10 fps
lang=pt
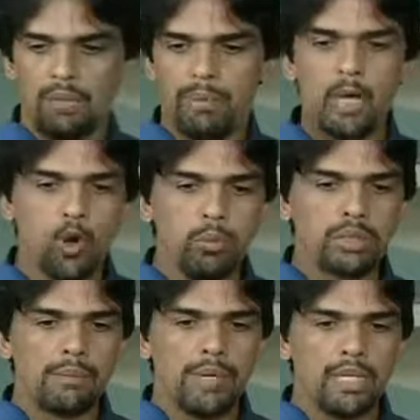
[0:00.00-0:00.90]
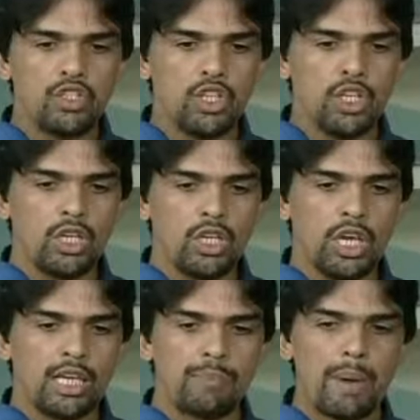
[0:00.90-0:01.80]
bem como também de
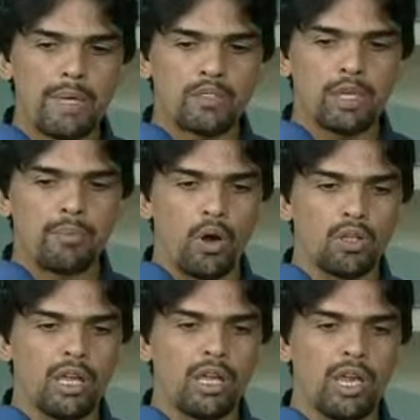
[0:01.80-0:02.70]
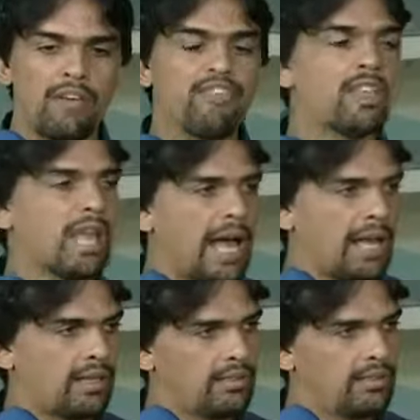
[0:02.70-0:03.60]
equipamentos que podem
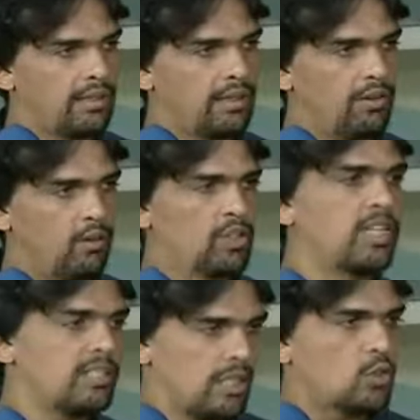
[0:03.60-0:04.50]
evitar você ser